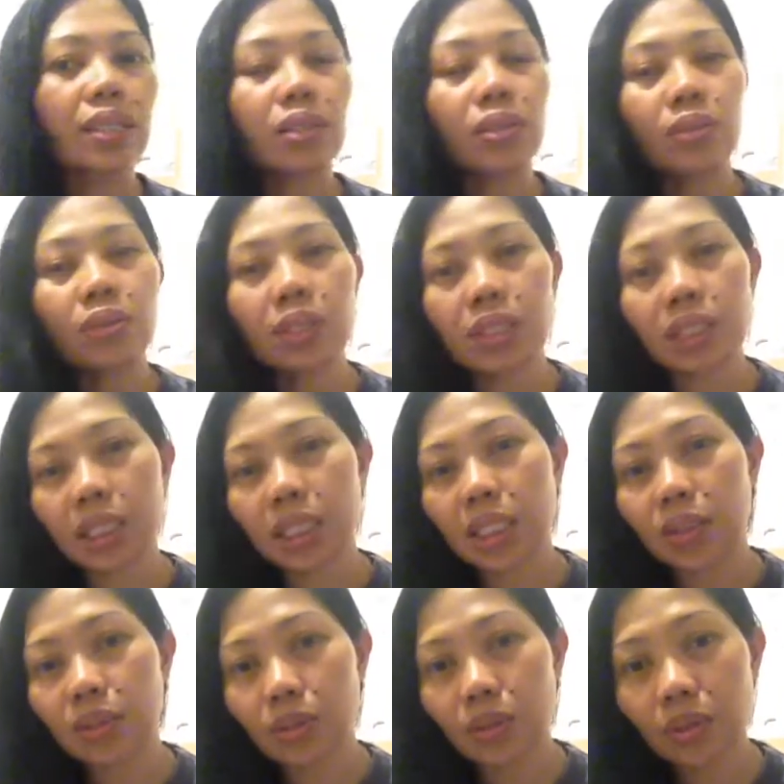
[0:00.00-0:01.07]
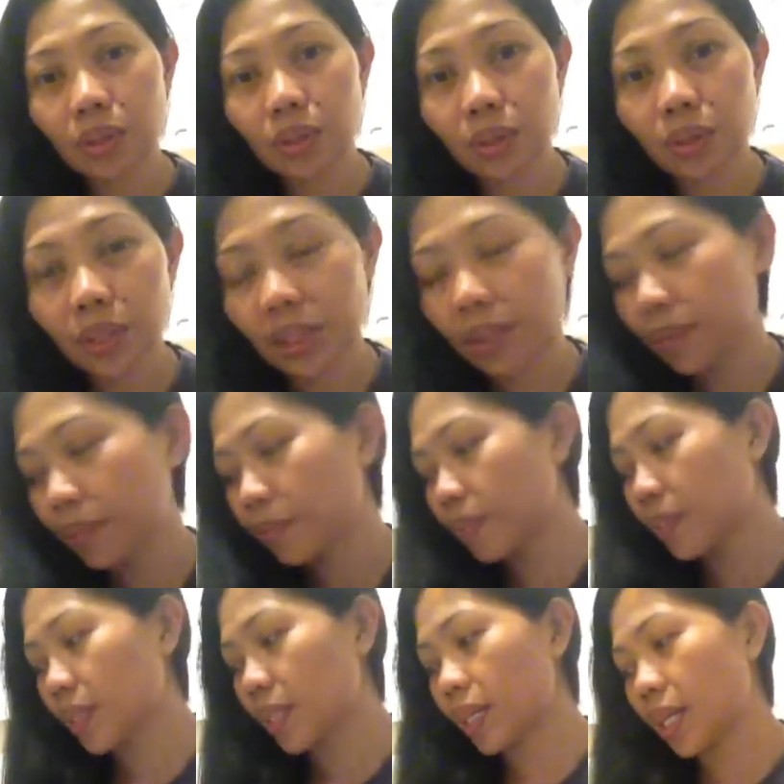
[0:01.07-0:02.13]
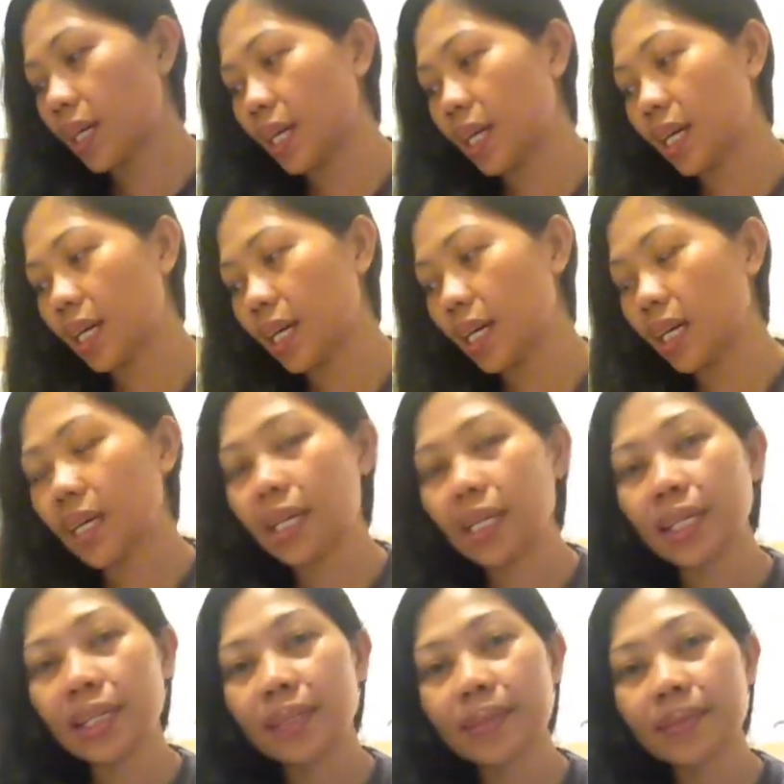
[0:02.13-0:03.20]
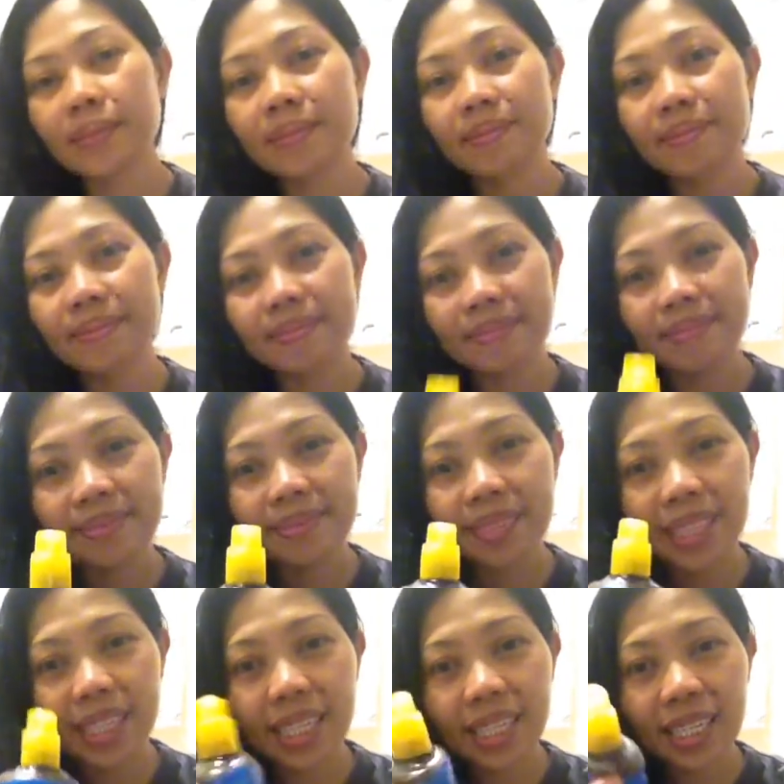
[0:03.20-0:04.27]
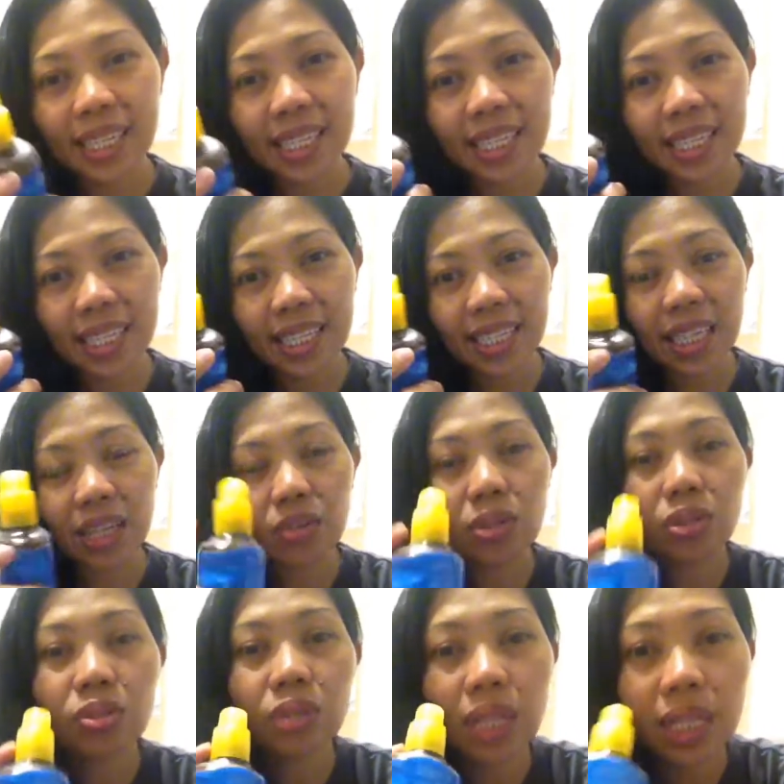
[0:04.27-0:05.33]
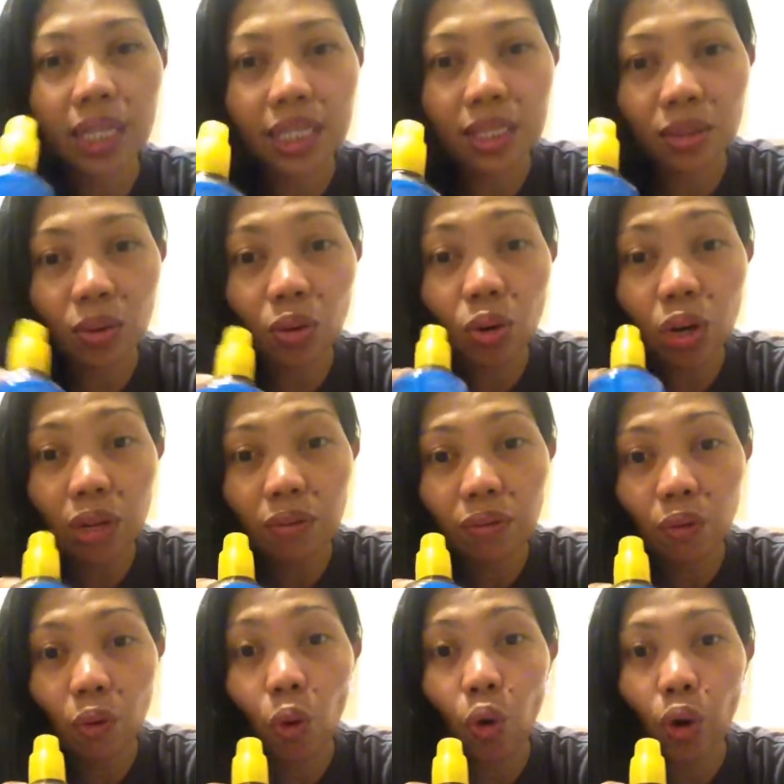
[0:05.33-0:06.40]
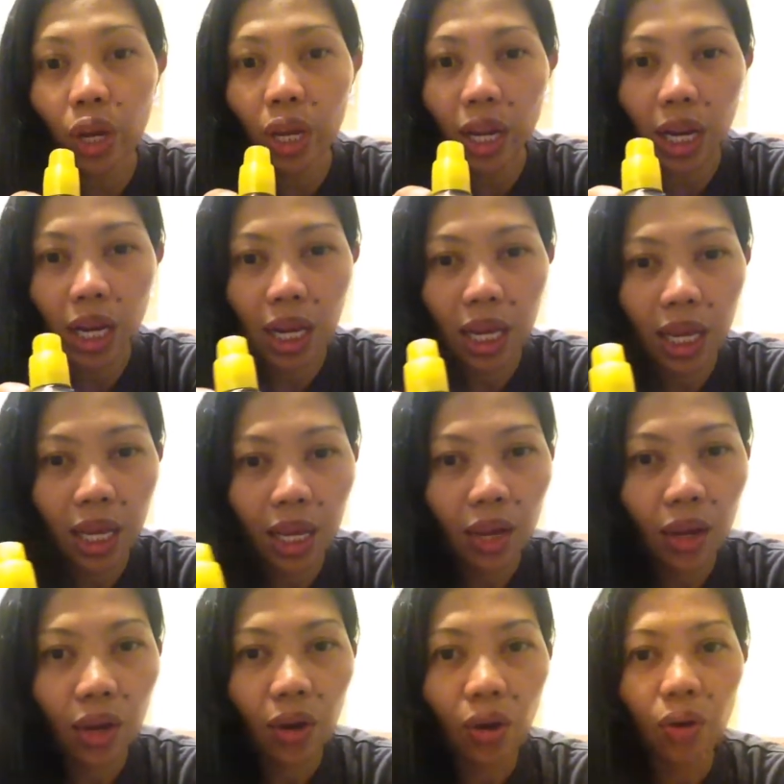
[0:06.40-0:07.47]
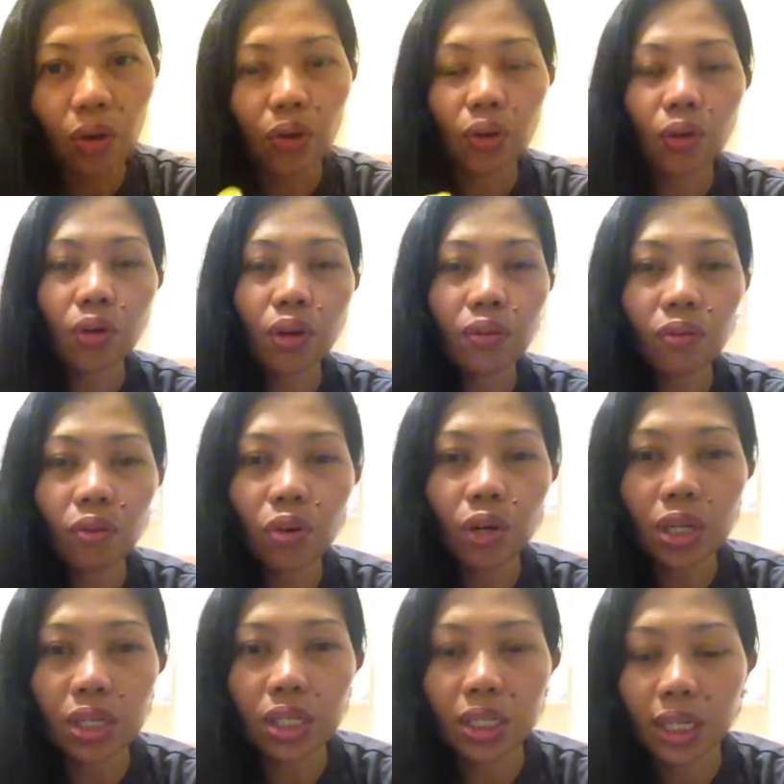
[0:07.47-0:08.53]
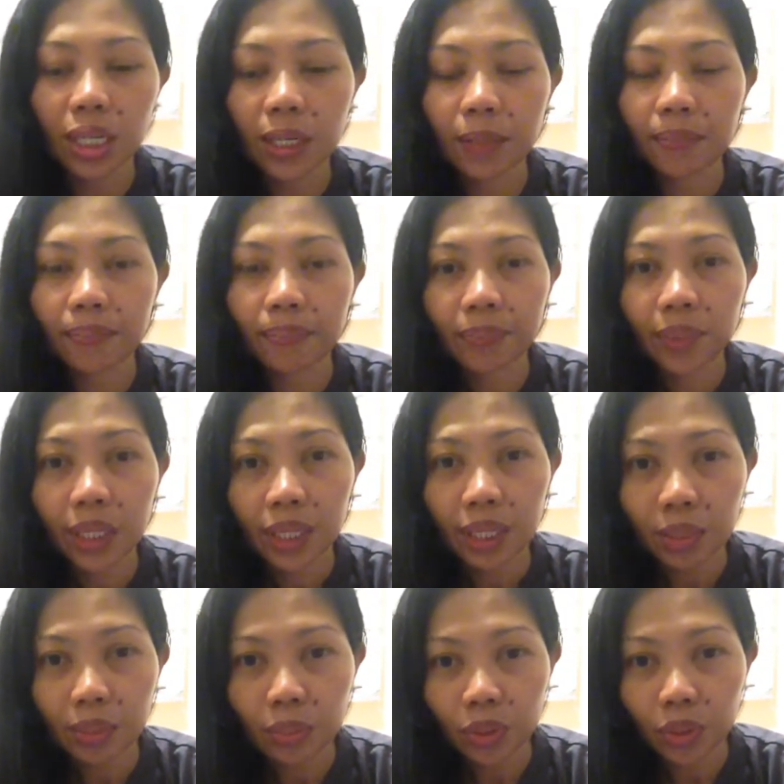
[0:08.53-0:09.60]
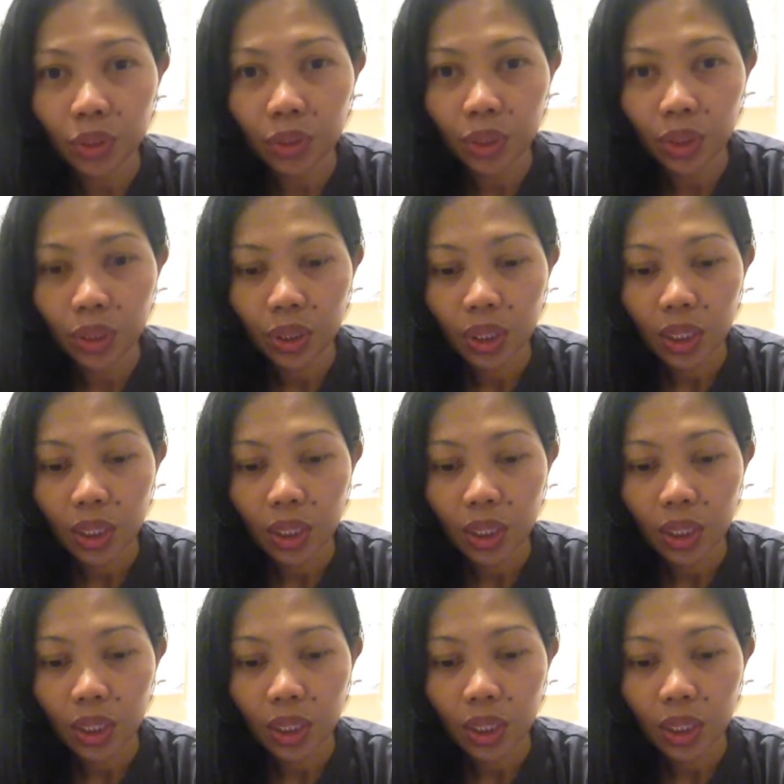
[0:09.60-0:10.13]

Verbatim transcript: so, ang sikreto ko ko ay tadaan, ano ito guys? Olive oil. Olive oil siya. Tapos,